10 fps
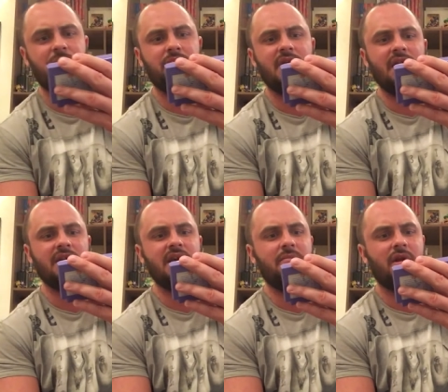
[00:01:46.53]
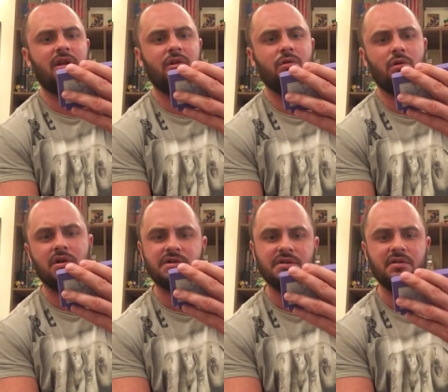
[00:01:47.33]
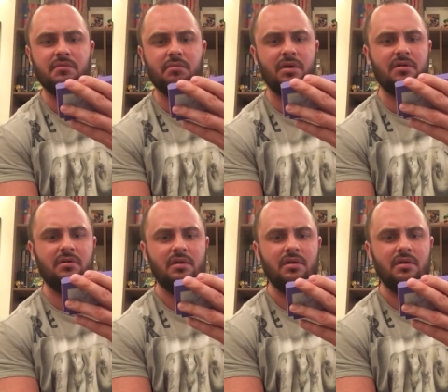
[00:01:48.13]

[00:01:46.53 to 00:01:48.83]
по-моему, танки, Battle эту